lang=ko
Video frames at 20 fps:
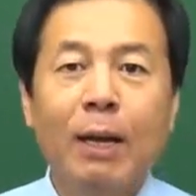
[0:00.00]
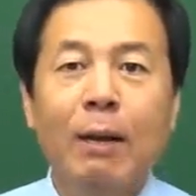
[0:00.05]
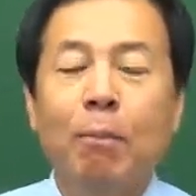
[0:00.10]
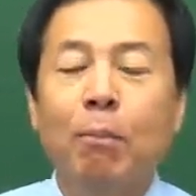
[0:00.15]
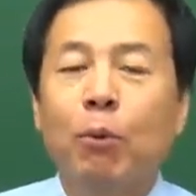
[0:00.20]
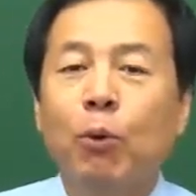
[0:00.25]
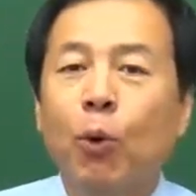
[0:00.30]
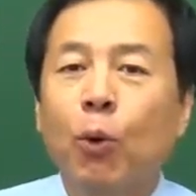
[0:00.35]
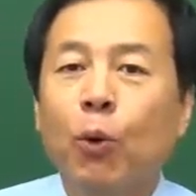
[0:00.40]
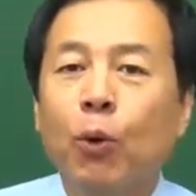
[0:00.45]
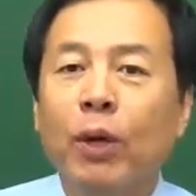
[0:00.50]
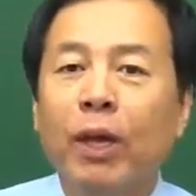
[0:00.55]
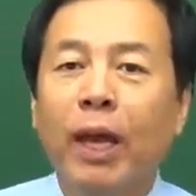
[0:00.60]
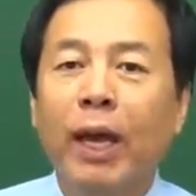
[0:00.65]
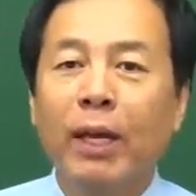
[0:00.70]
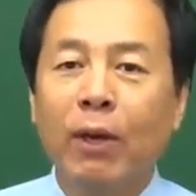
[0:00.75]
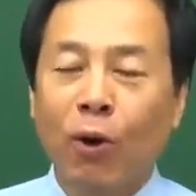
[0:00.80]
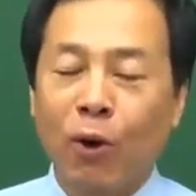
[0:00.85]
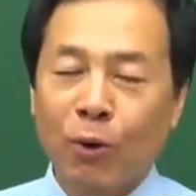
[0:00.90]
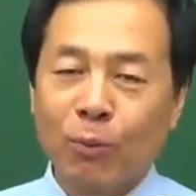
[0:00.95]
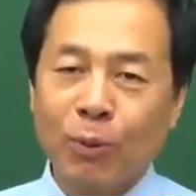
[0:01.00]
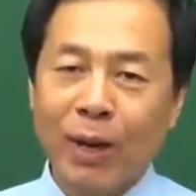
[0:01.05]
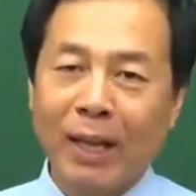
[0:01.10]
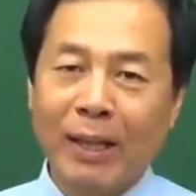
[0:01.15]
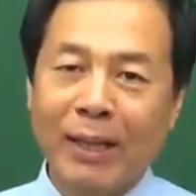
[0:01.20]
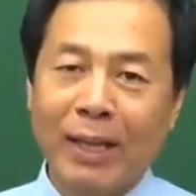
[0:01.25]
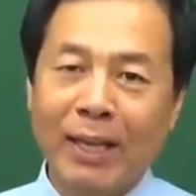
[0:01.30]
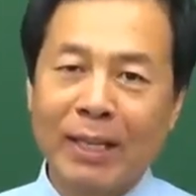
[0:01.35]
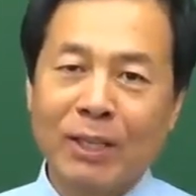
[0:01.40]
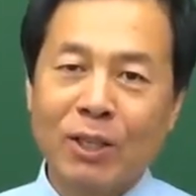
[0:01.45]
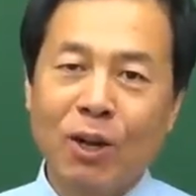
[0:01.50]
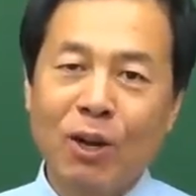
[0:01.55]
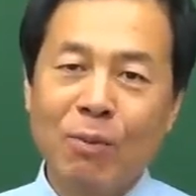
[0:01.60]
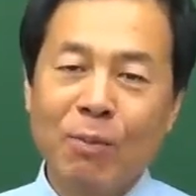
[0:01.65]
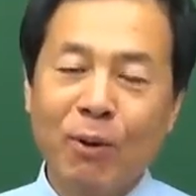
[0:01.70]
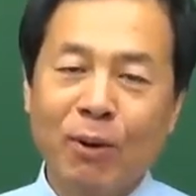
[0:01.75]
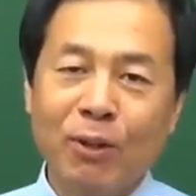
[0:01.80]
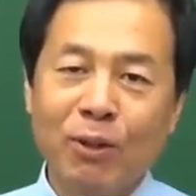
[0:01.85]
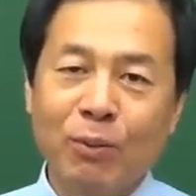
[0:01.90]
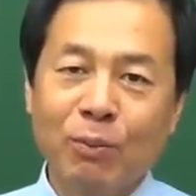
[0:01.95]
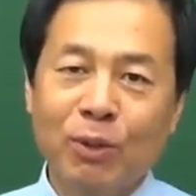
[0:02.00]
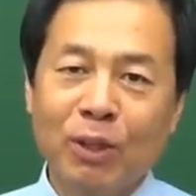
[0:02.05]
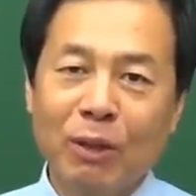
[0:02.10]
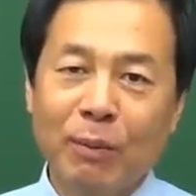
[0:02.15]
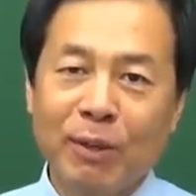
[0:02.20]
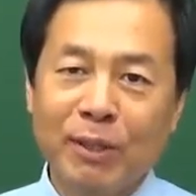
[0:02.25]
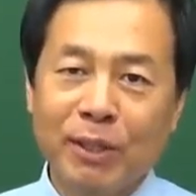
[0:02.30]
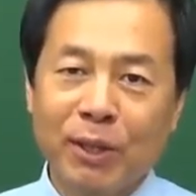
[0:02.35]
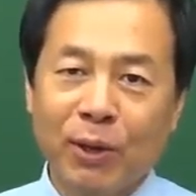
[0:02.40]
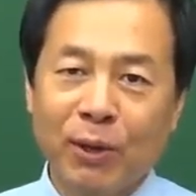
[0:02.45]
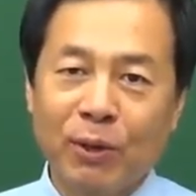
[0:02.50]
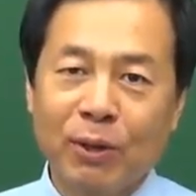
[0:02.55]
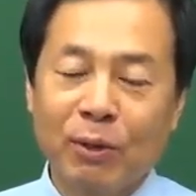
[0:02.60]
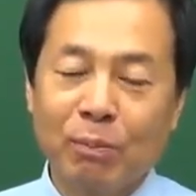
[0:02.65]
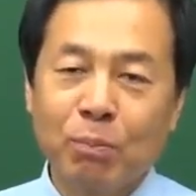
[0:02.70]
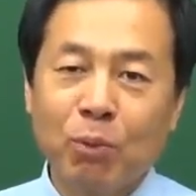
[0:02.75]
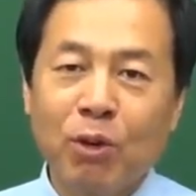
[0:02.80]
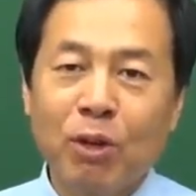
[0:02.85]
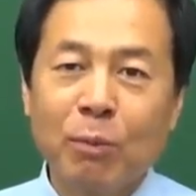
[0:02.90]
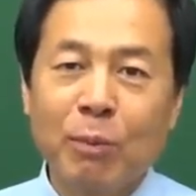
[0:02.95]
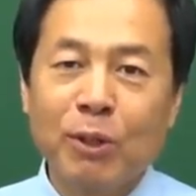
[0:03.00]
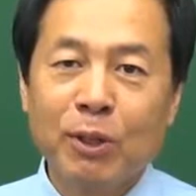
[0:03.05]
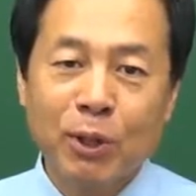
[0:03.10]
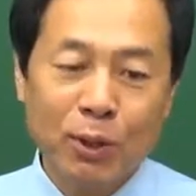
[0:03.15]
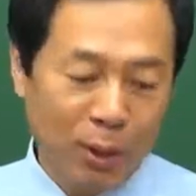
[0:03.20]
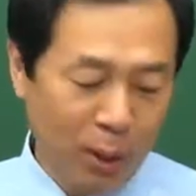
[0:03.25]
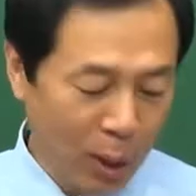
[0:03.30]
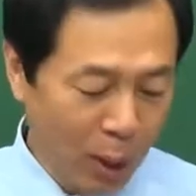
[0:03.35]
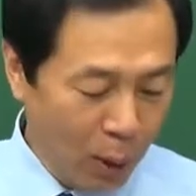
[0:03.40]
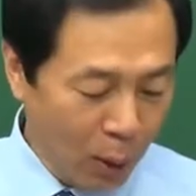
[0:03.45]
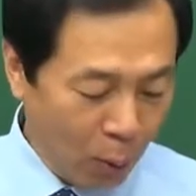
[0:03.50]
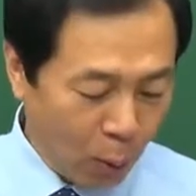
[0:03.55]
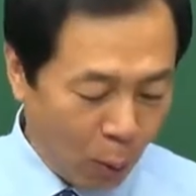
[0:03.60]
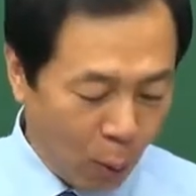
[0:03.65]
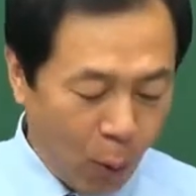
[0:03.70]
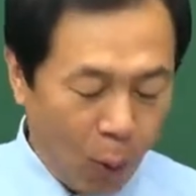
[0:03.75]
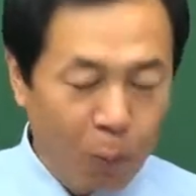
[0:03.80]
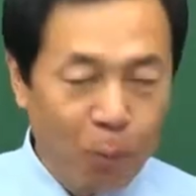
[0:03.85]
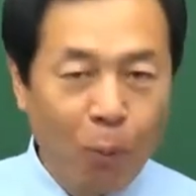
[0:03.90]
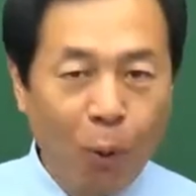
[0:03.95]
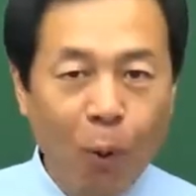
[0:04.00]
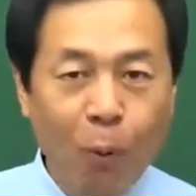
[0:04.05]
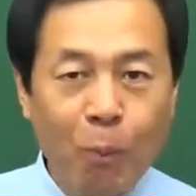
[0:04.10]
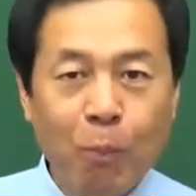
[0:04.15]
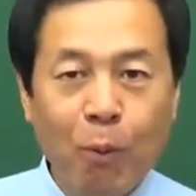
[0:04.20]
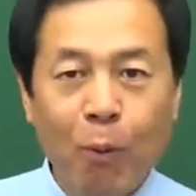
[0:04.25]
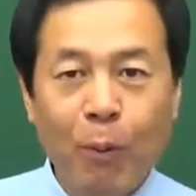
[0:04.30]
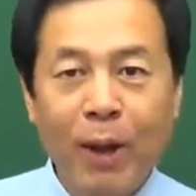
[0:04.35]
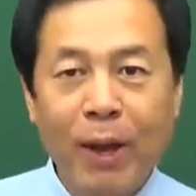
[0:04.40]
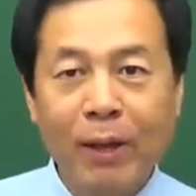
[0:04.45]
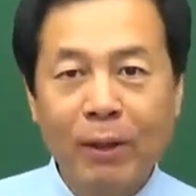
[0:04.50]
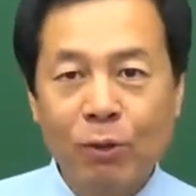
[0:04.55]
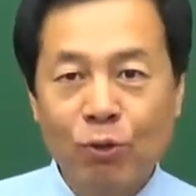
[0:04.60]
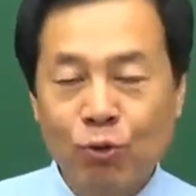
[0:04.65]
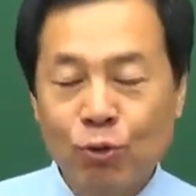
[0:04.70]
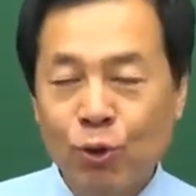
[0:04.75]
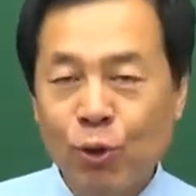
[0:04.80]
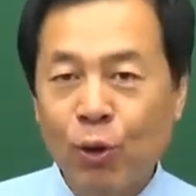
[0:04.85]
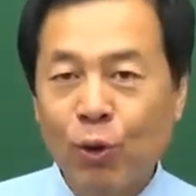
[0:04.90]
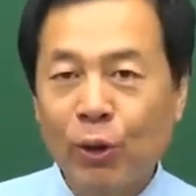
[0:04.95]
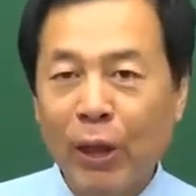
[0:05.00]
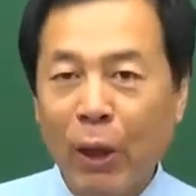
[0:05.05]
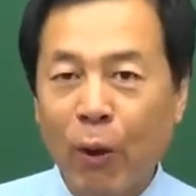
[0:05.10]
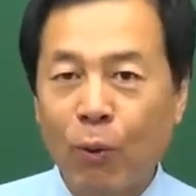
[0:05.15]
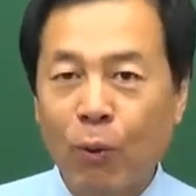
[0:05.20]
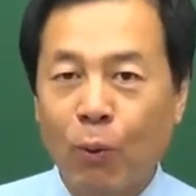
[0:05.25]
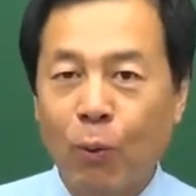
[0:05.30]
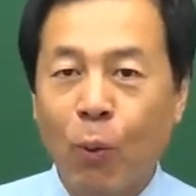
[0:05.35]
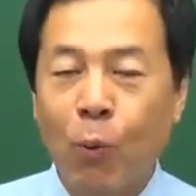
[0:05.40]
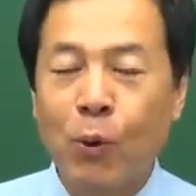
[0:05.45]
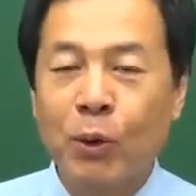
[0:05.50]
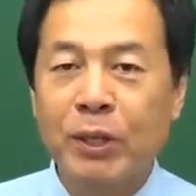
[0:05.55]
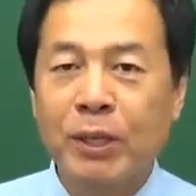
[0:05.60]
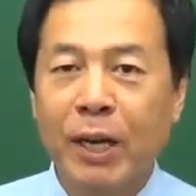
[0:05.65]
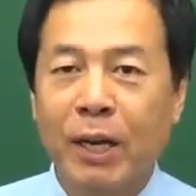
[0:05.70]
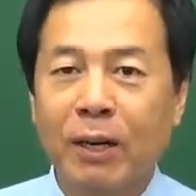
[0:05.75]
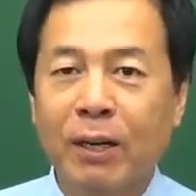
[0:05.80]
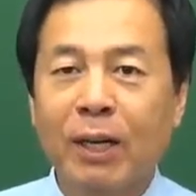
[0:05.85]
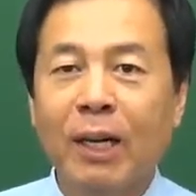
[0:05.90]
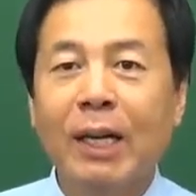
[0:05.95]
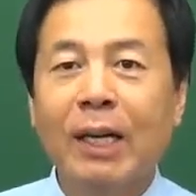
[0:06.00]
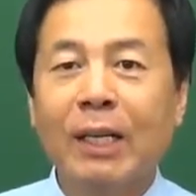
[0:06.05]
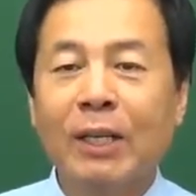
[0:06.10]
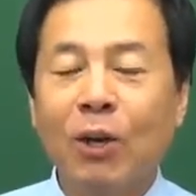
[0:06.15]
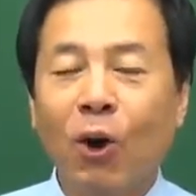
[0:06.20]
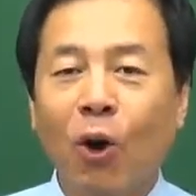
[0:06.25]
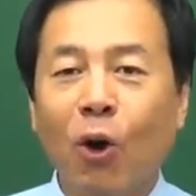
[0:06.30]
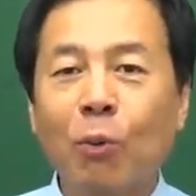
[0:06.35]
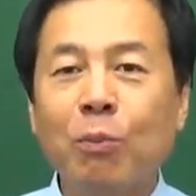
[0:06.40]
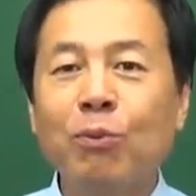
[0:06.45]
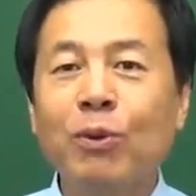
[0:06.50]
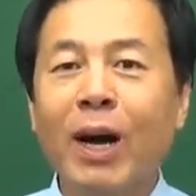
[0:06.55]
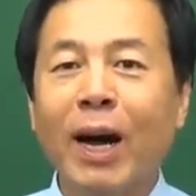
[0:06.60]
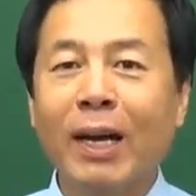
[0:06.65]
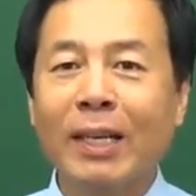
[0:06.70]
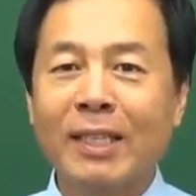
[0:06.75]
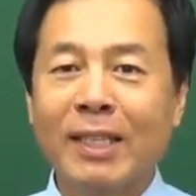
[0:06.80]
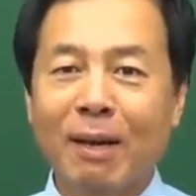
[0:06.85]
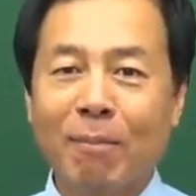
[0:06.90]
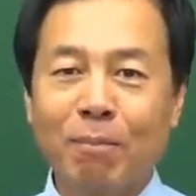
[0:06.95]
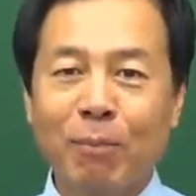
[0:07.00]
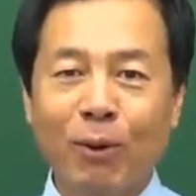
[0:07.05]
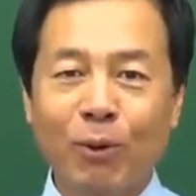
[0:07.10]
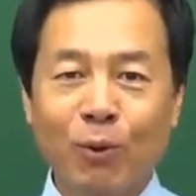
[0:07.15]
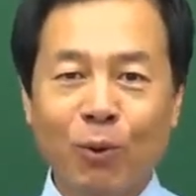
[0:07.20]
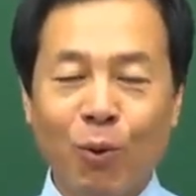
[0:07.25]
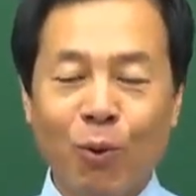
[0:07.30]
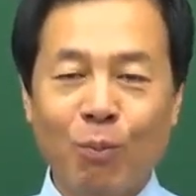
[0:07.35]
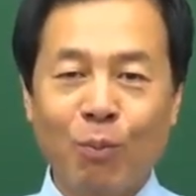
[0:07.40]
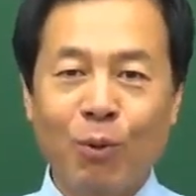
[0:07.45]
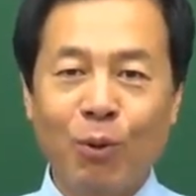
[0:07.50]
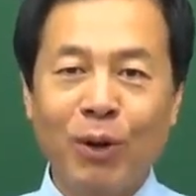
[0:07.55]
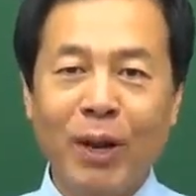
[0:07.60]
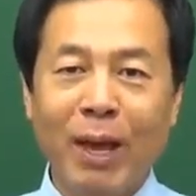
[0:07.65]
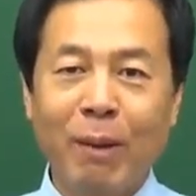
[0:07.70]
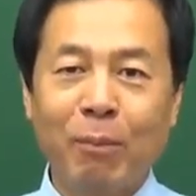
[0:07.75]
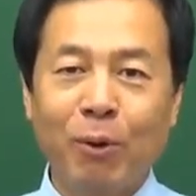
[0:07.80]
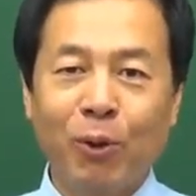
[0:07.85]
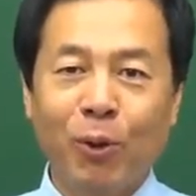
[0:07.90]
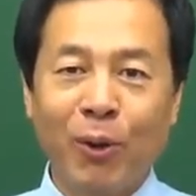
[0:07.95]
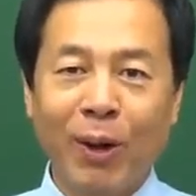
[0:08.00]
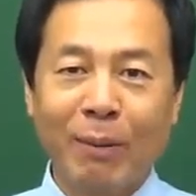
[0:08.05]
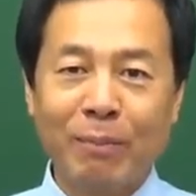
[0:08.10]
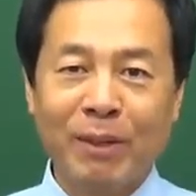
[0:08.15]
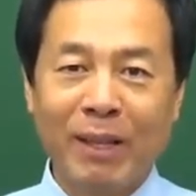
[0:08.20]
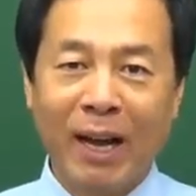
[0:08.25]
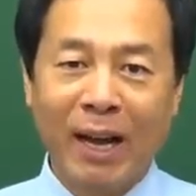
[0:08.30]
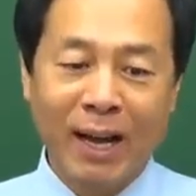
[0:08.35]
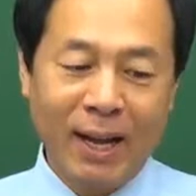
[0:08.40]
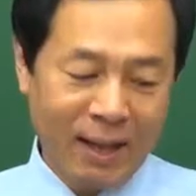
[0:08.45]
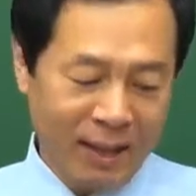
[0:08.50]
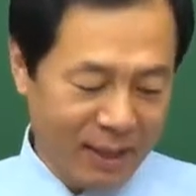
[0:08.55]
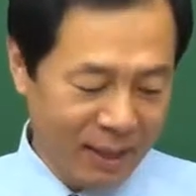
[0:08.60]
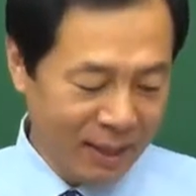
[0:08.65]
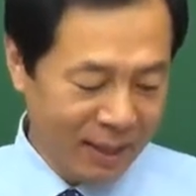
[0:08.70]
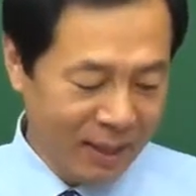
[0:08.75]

뭐이렇게 여러분한테 설명을 좀 드리면서요. 그, 그러면서 고용보험법의 주요 내용 골자를 여러분과 같이 한번 공부를 해보도록 합니다.